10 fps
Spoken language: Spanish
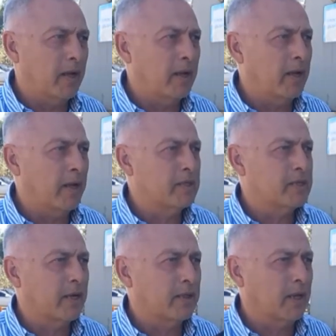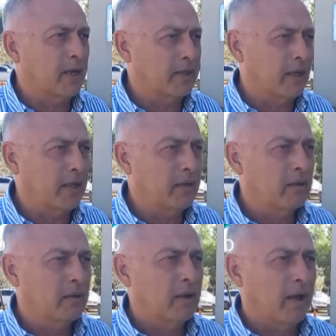Villa Ángela, Charate y
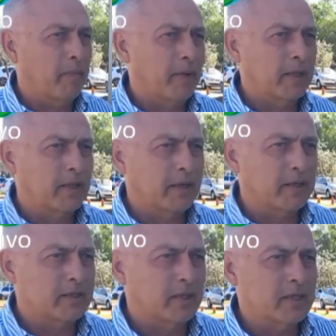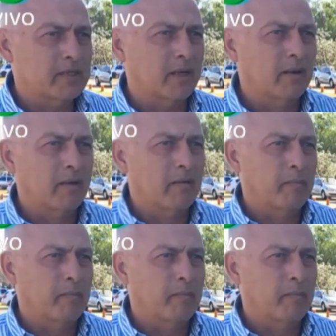Castelli, aparte de resistencia.